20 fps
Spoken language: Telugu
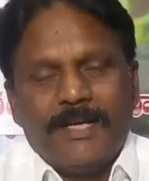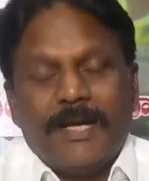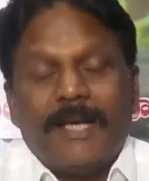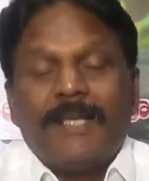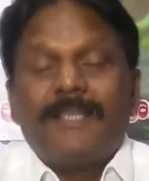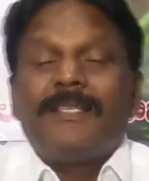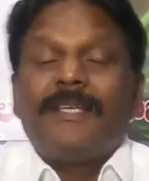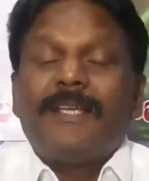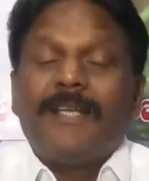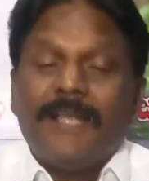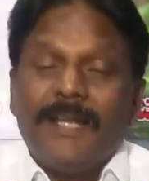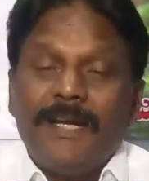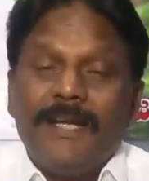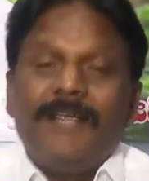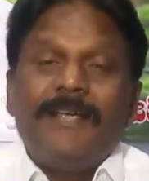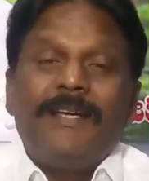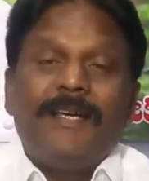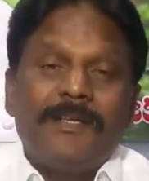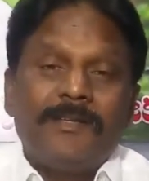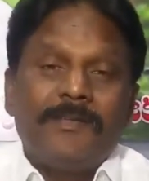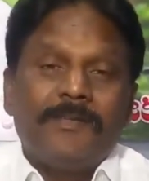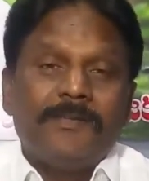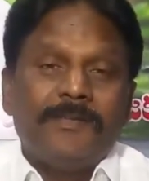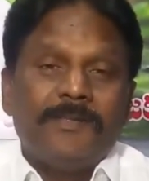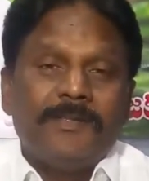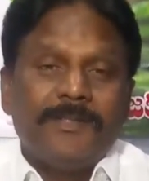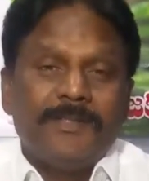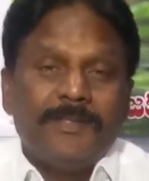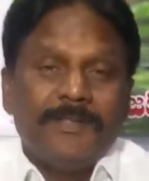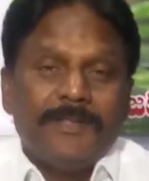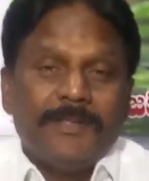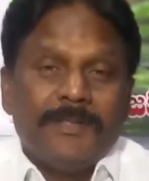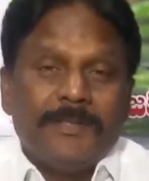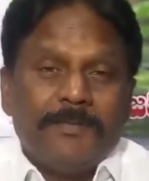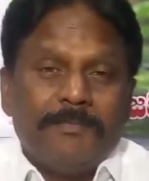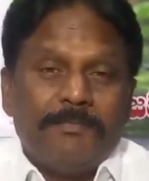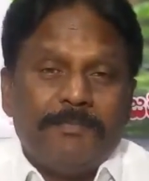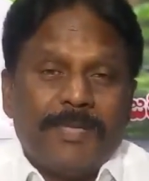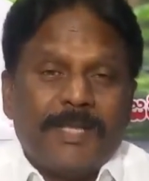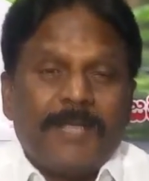అచ్చెన్నాయుడు గారు
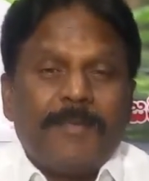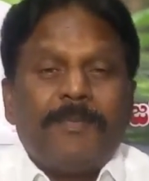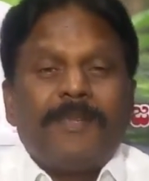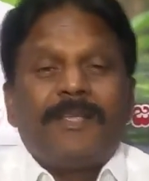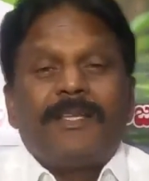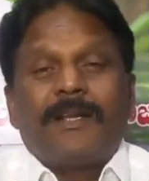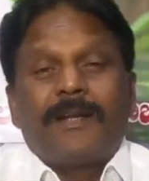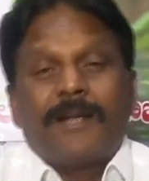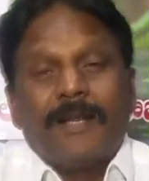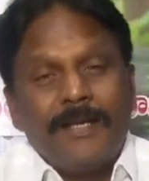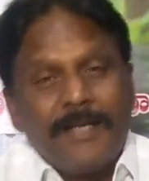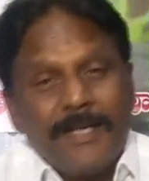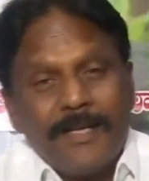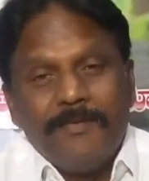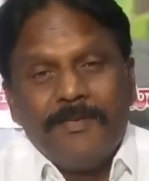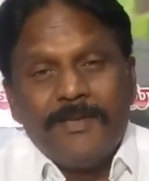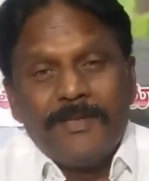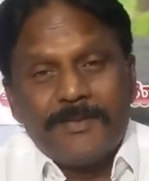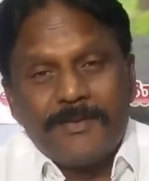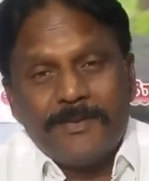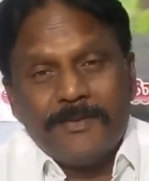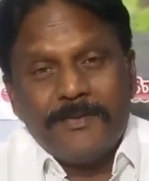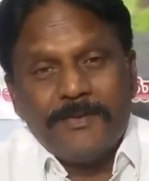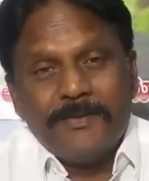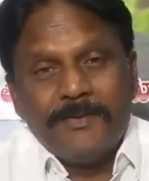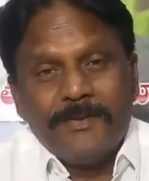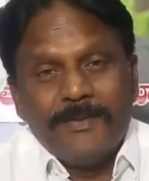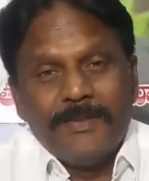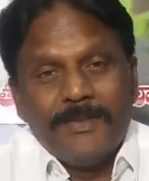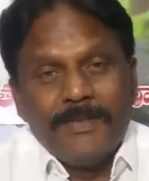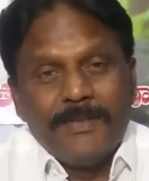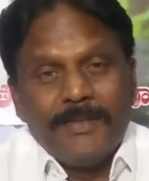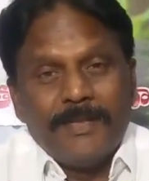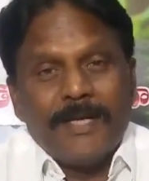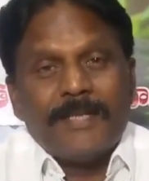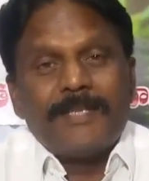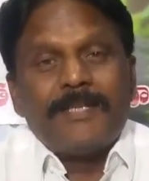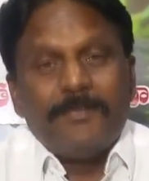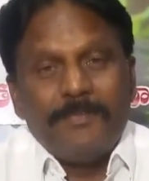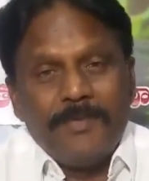పెద్ద పెద్ద రంకెలు వేస్తూ
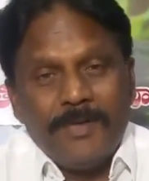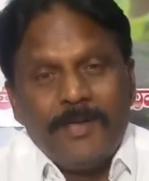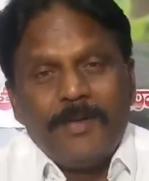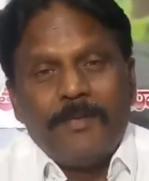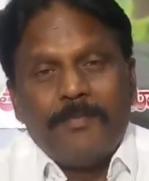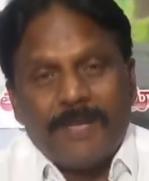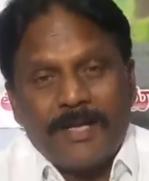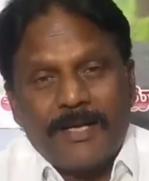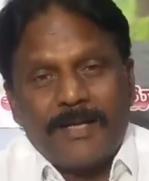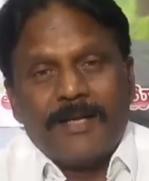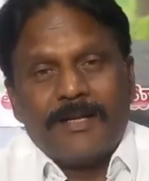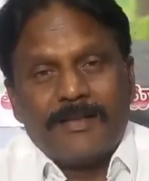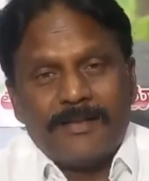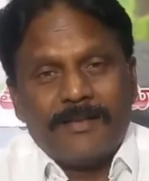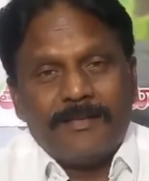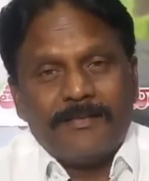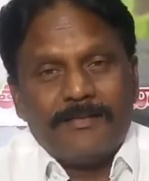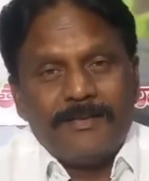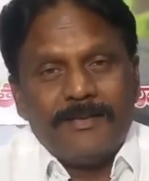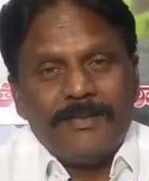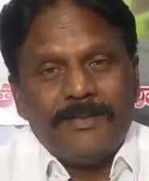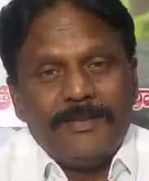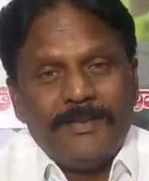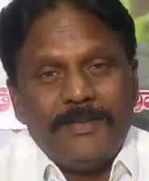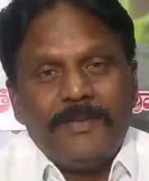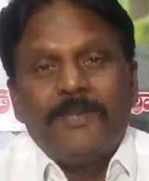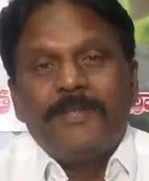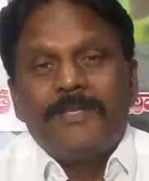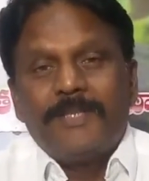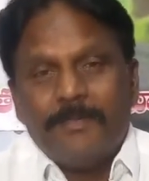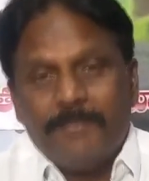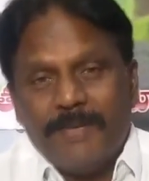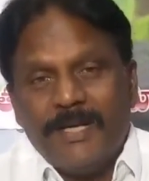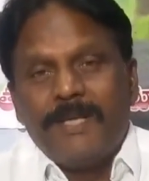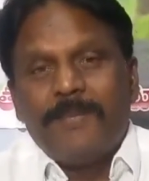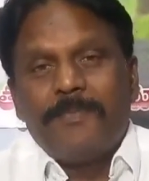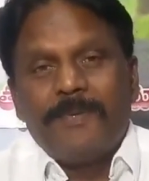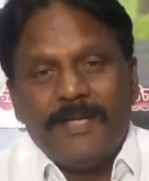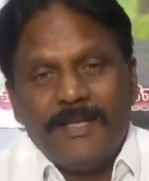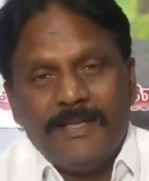అసెంబ్లీలో మాట్లాడతారు ఈ రోజున
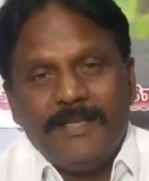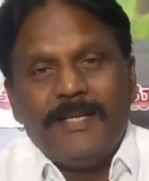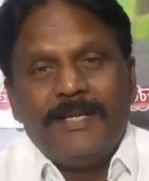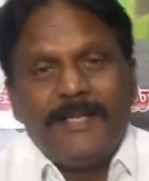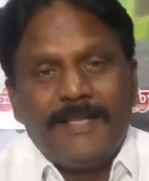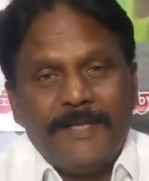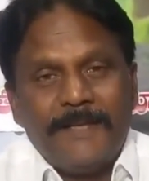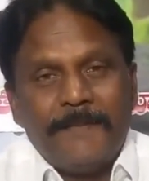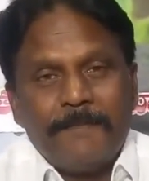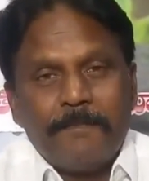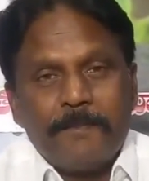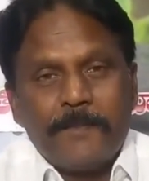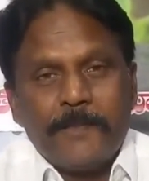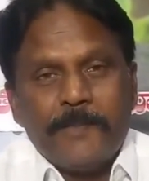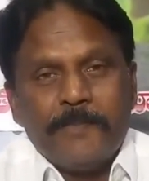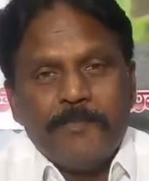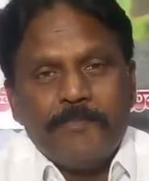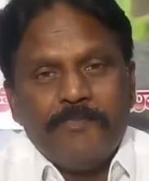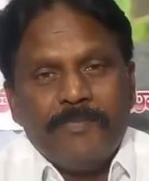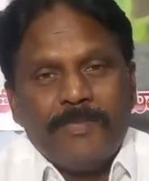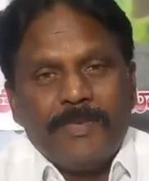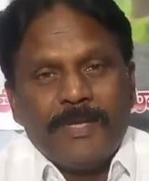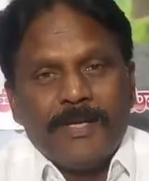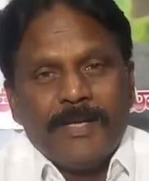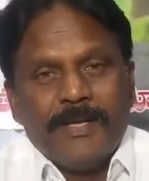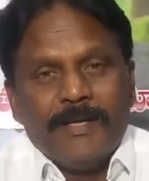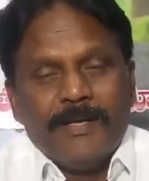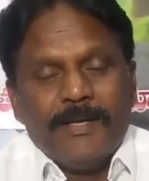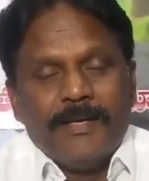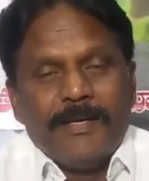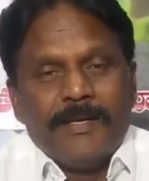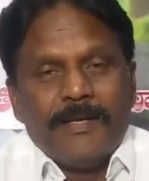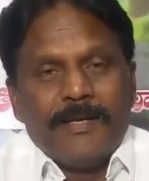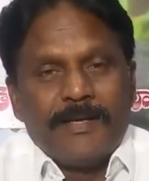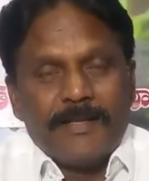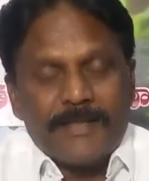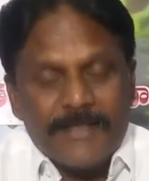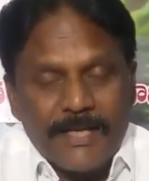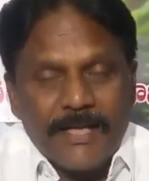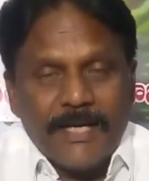బయటపడింది ఏంటి
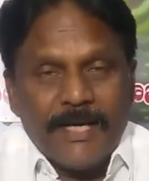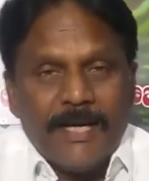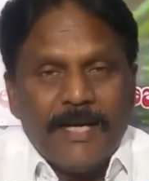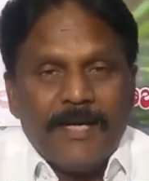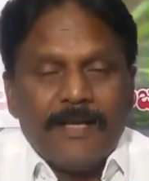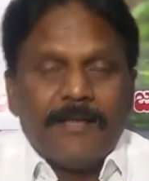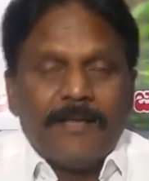నిజంగా